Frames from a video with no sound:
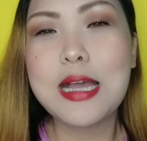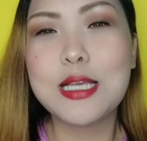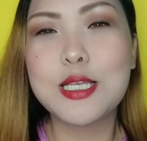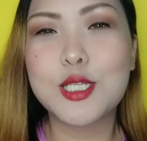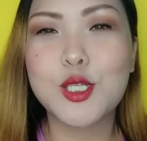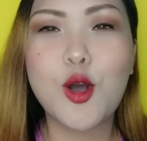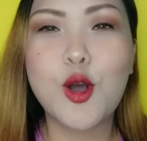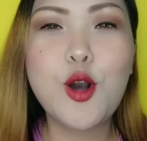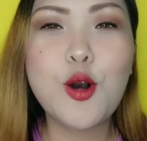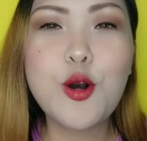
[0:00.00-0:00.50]

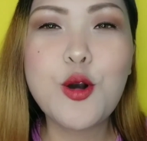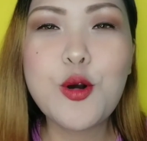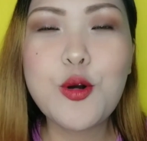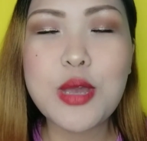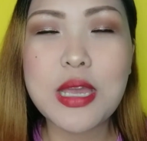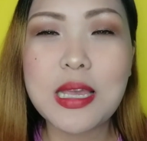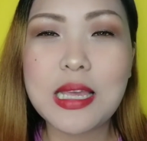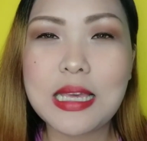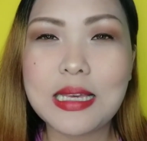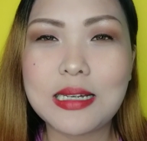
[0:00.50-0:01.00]
So,
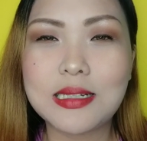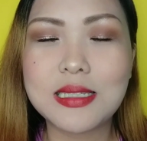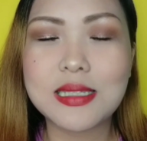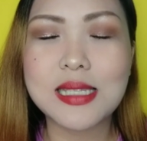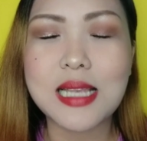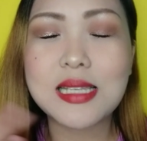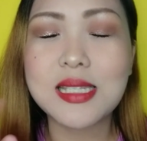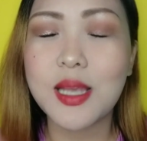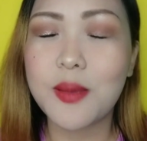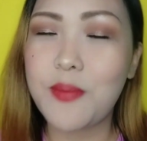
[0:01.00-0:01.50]

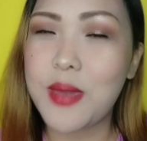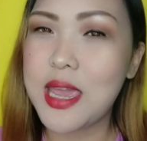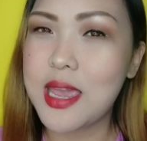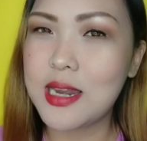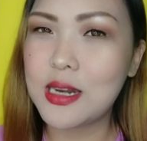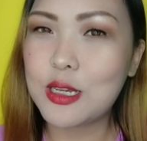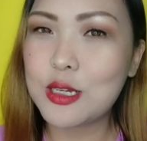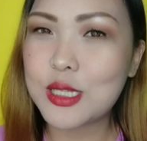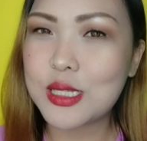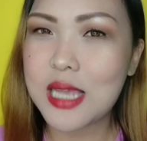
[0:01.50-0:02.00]

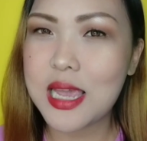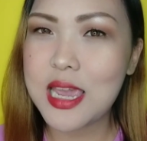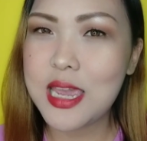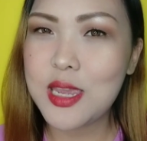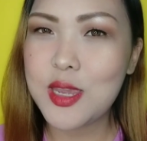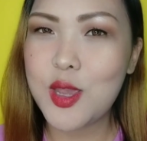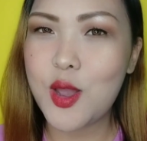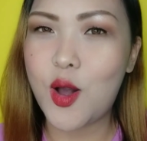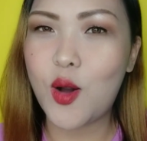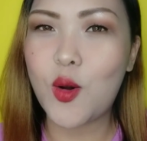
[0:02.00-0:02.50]
sasabihin ko sa
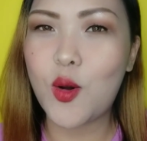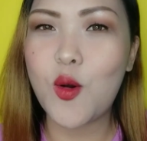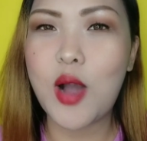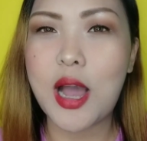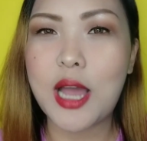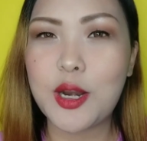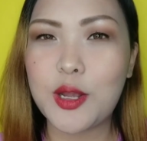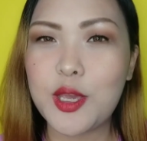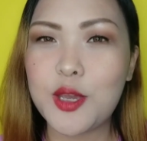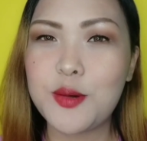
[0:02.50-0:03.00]
inyo kung
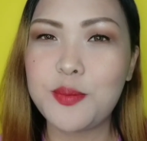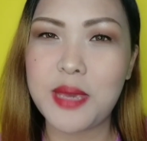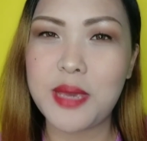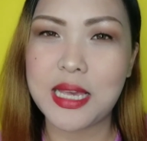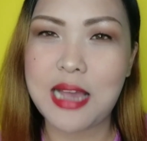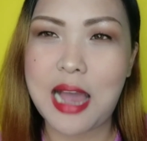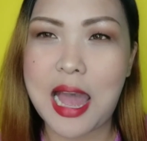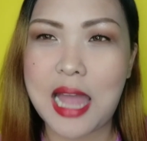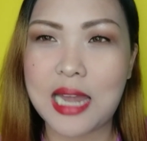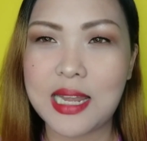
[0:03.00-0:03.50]
ano yung
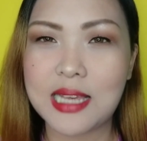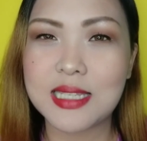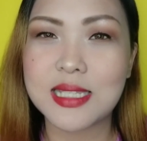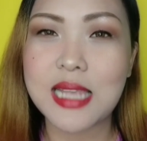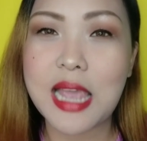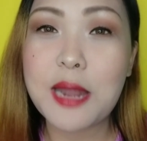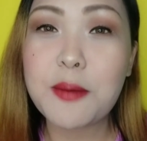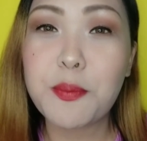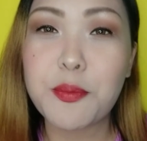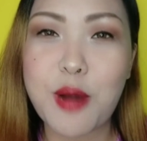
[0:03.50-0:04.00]

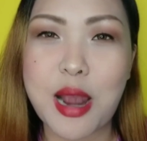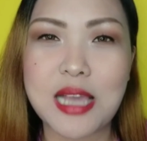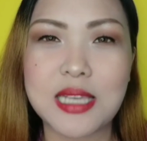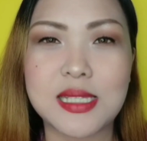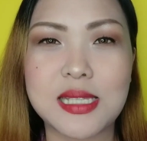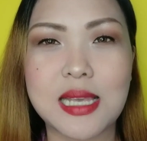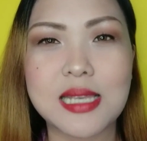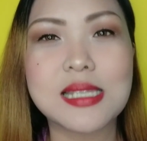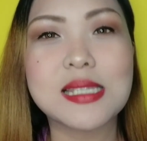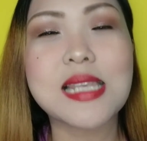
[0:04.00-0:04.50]
mechanics and
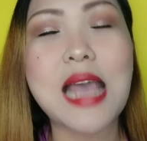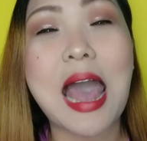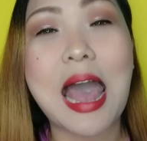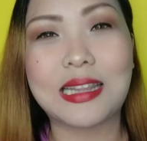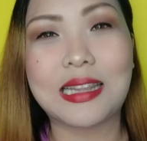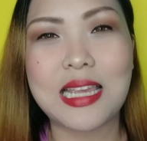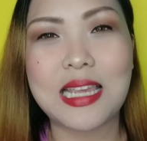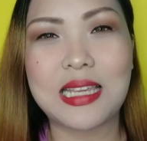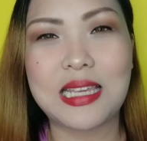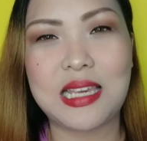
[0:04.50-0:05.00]
prices sa
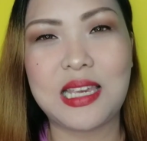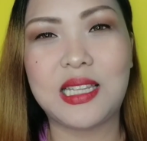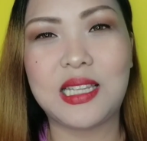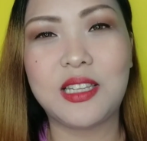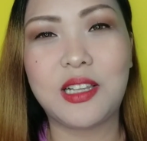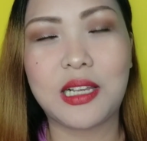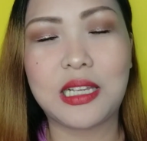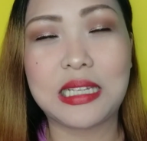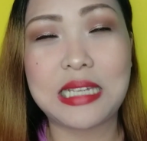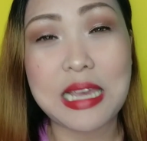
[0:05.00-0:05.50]
ating
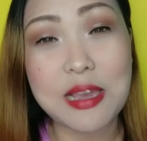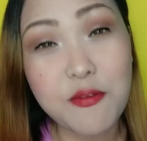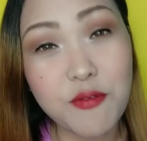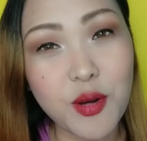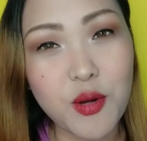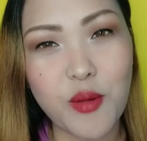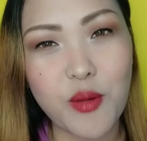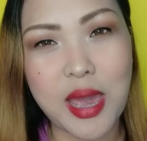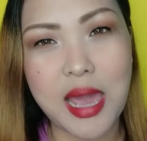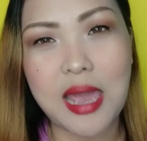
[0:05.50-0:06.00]

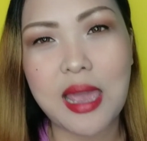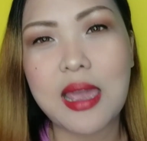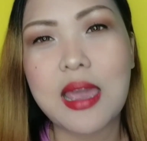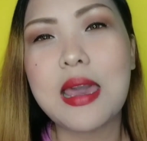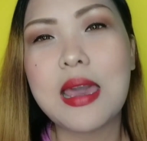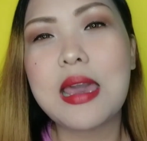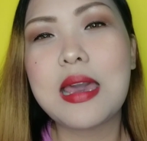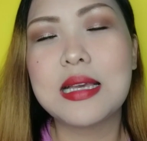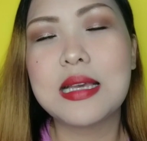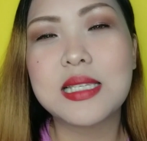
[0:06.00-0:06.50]
giveaway
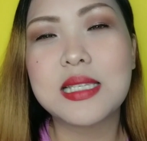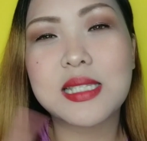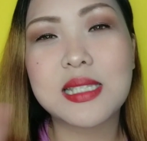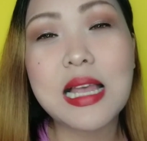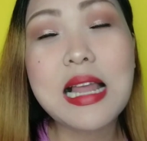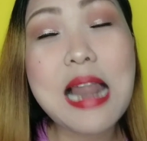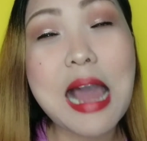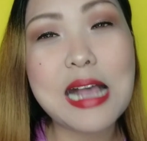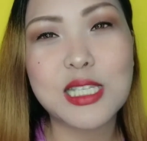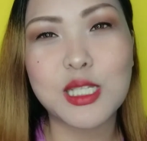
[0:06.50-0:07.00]
sa
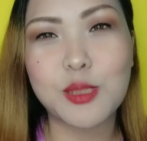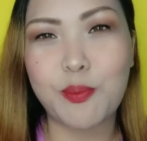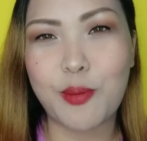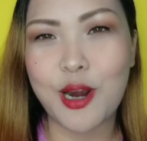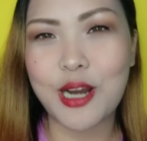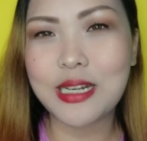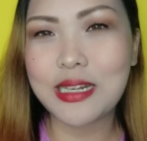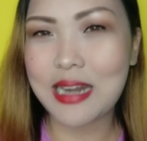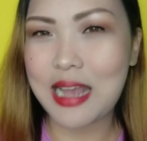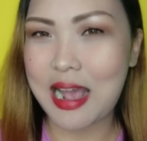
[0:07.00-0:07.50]
last
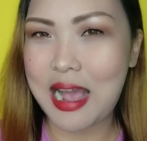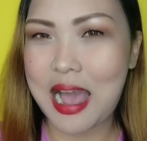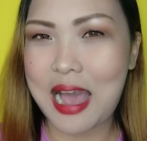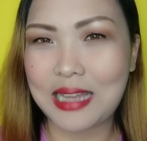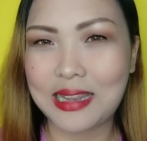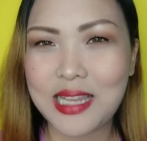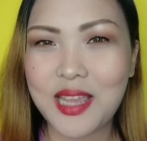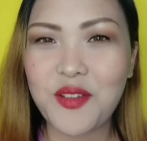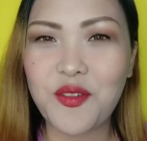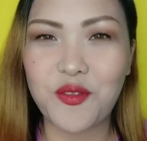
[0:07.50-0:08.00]
part ng
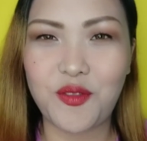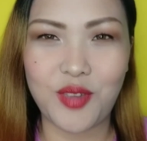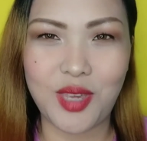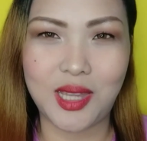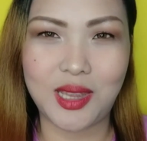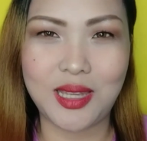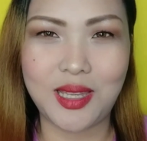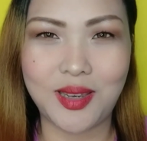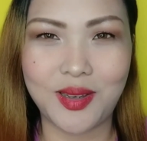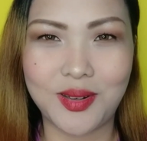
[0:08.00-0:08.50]
ating
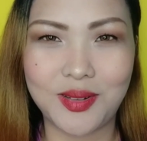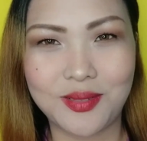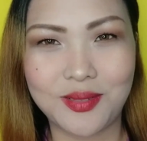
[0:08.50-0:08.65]
video.